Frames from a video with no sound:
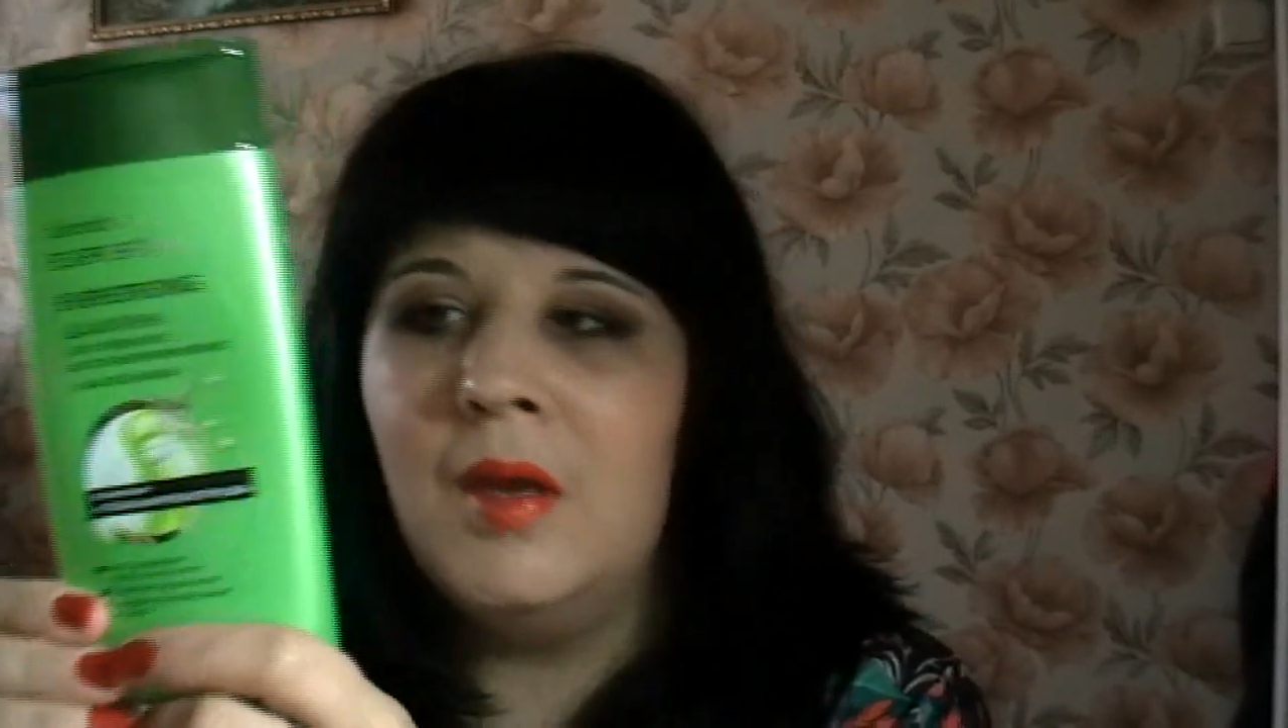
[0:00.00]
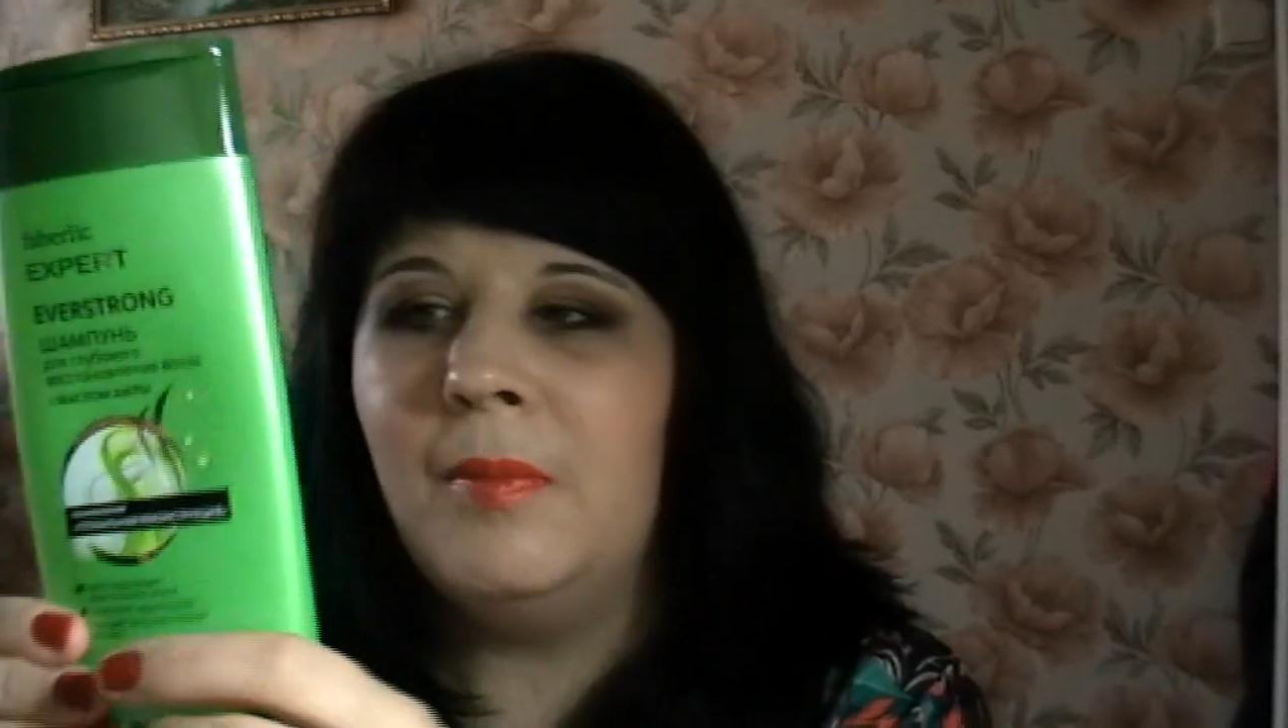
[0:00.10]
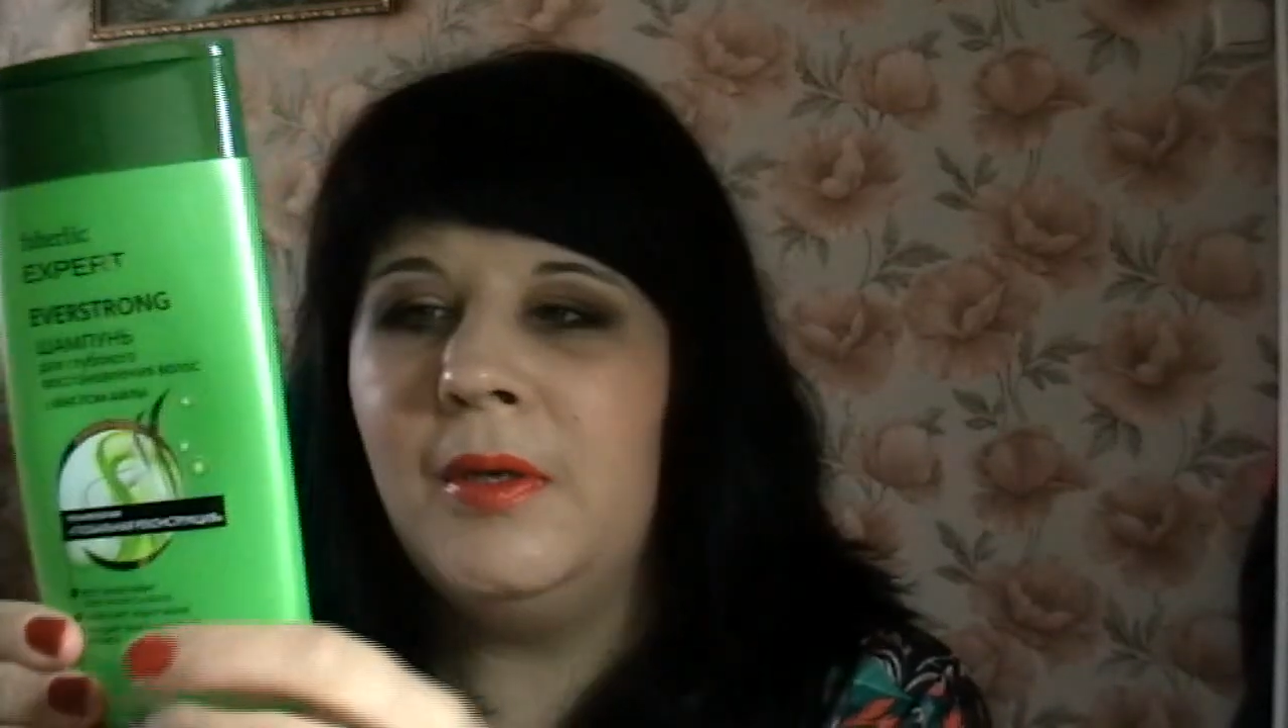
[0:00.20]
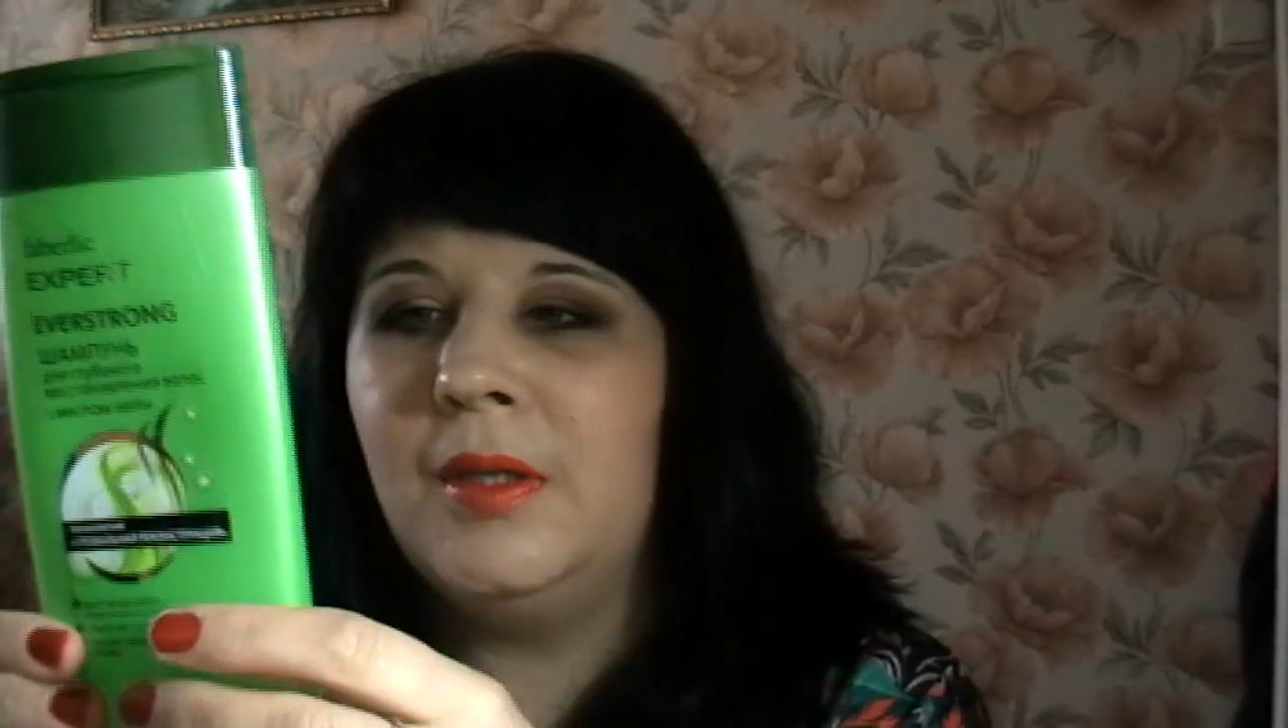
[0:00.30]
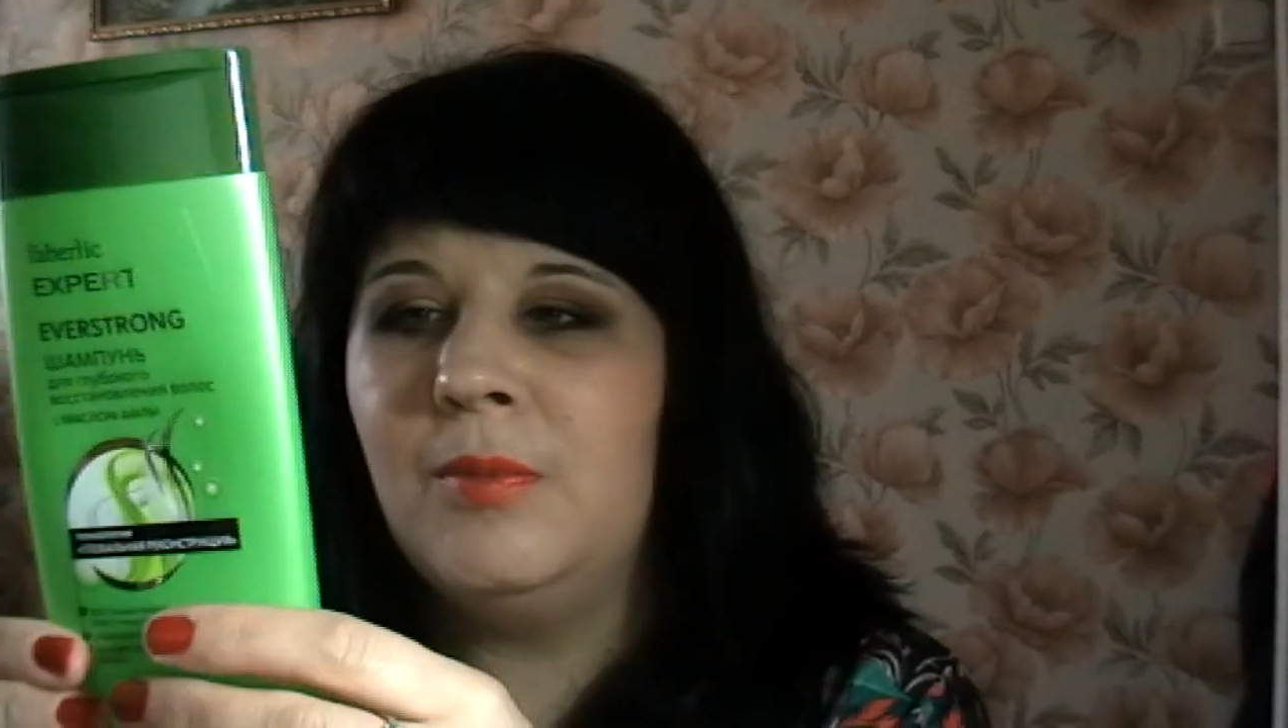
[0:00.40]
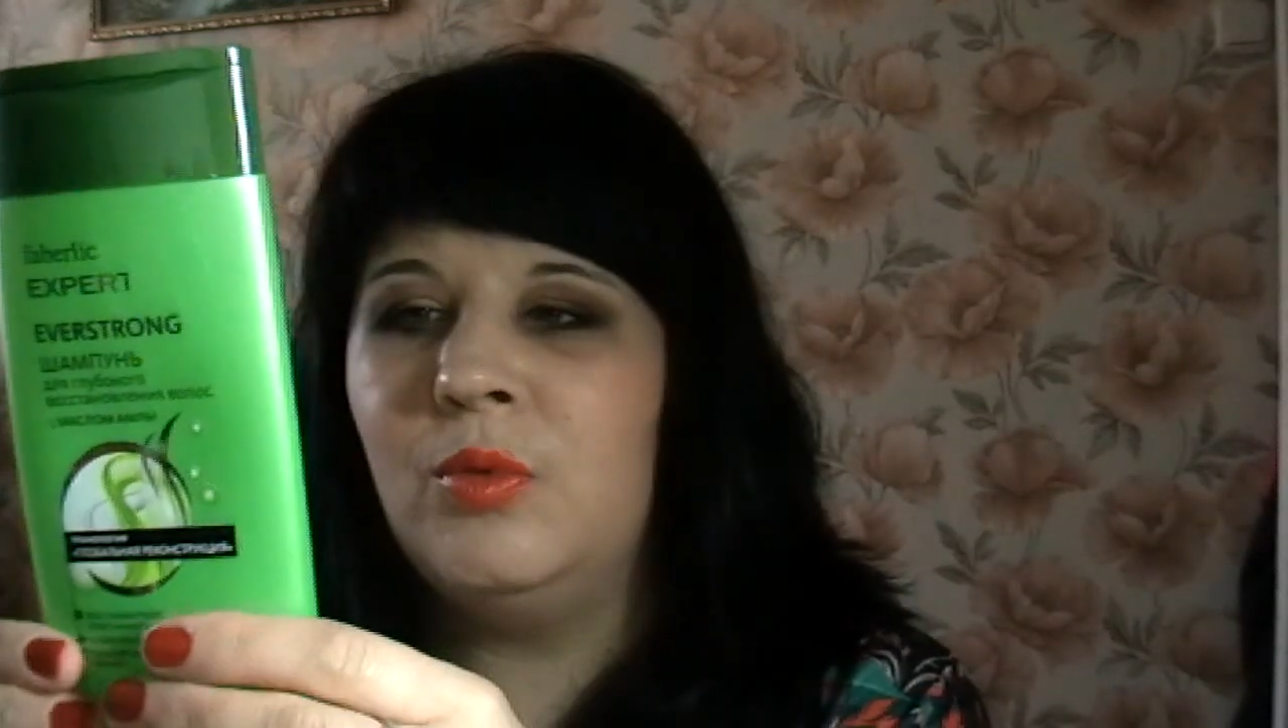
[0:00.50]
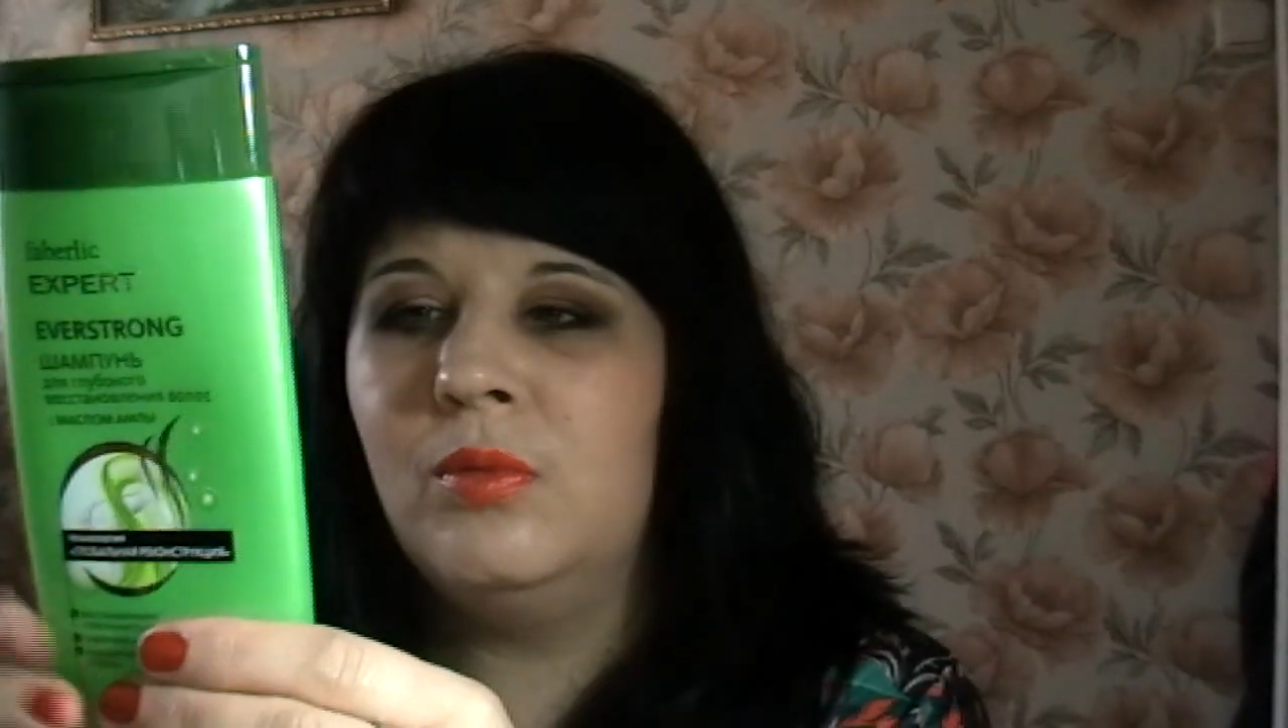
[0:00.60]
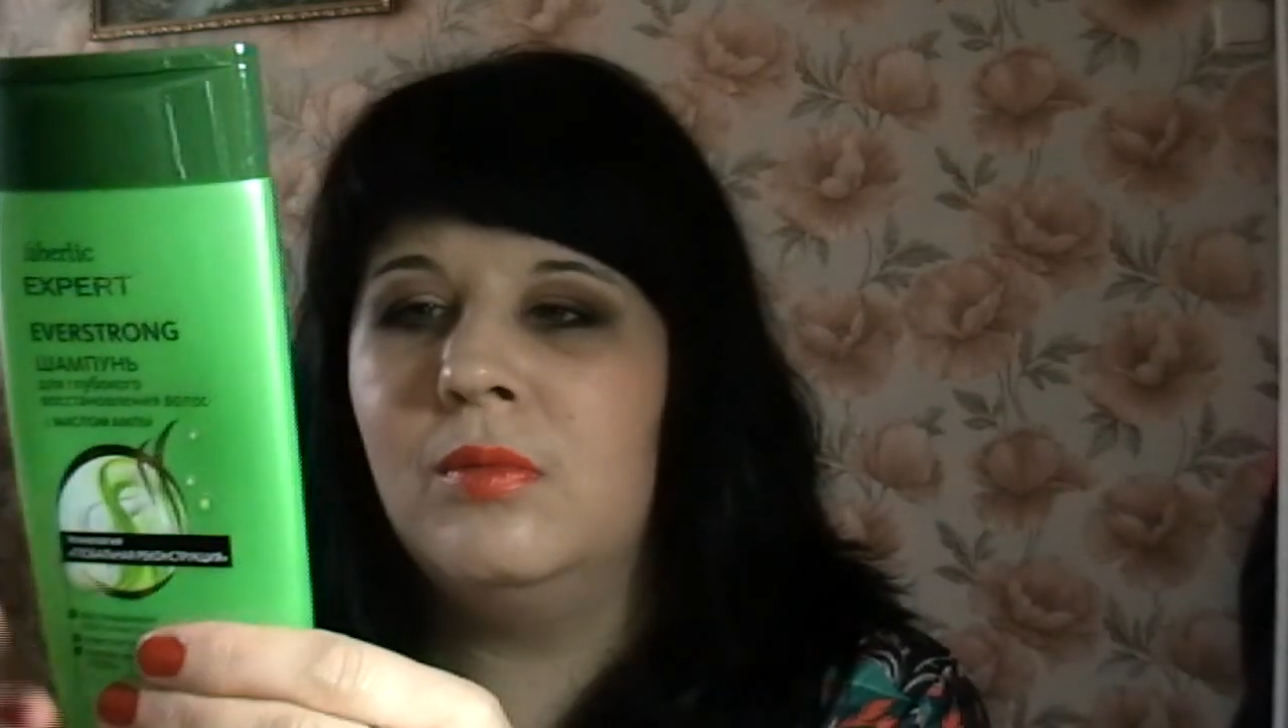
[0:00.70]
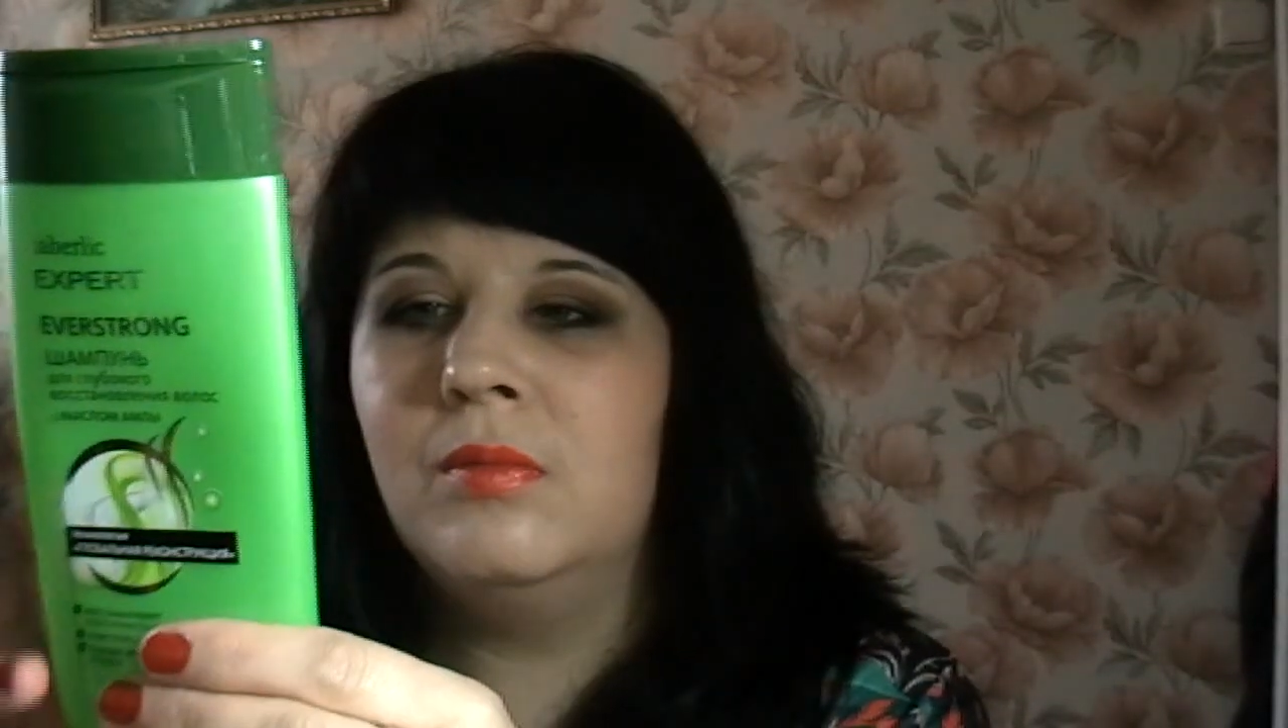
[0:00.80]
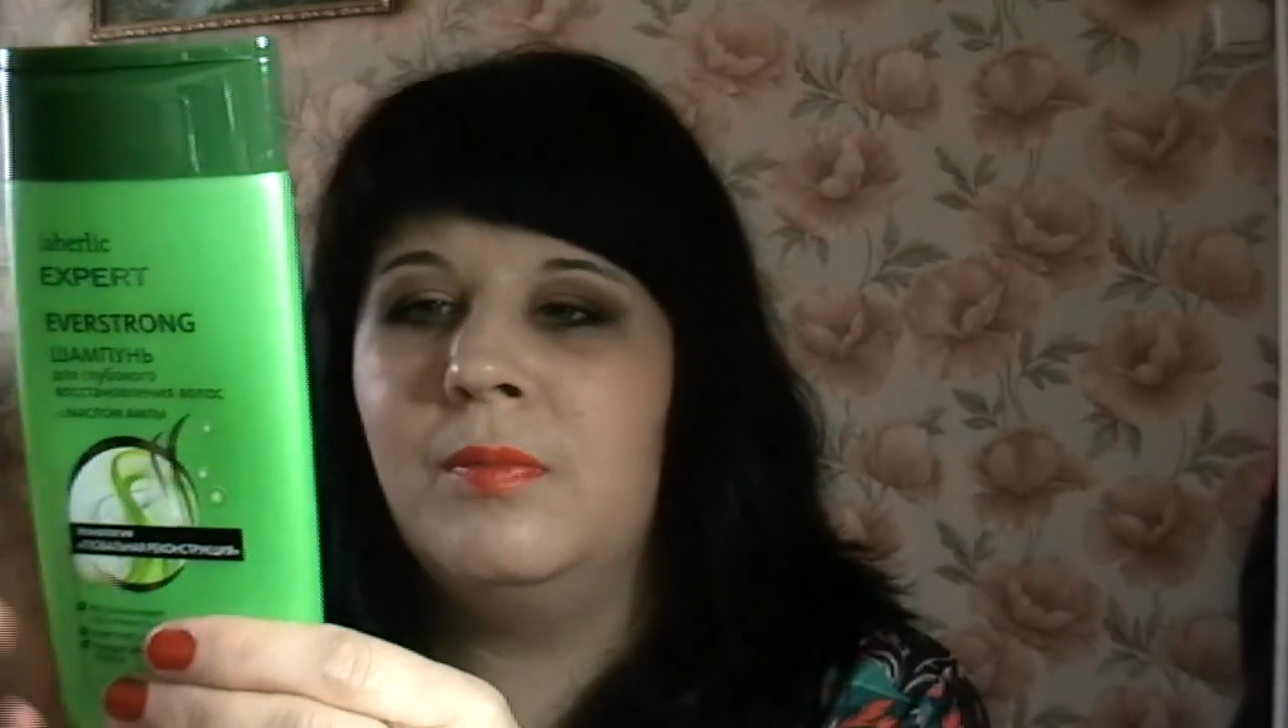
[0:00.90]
Поэтому